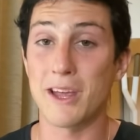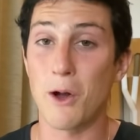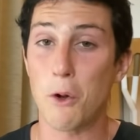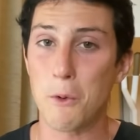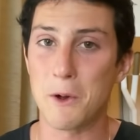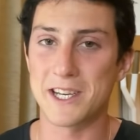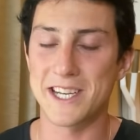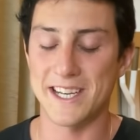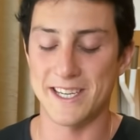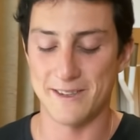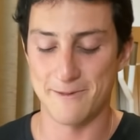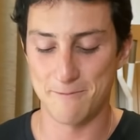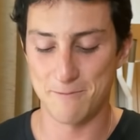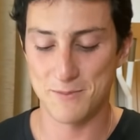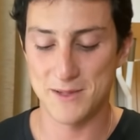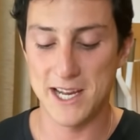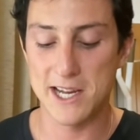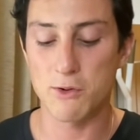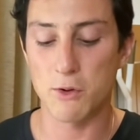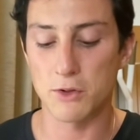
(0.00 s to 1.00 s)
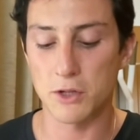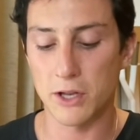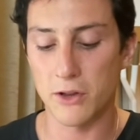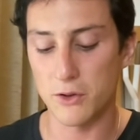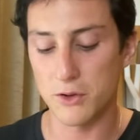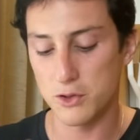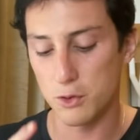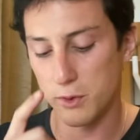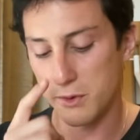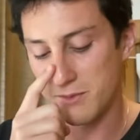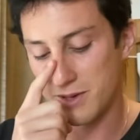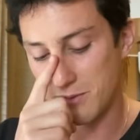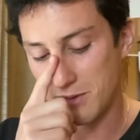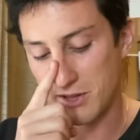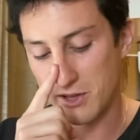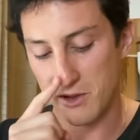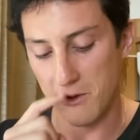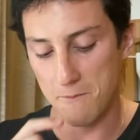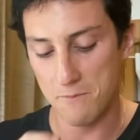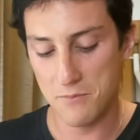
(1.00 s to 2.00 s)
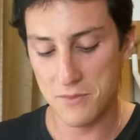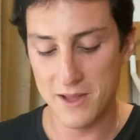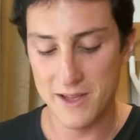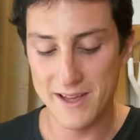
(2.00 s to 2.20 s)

día jugué 6. ¿Sabéis cuánto tardó en subirme el vídeo?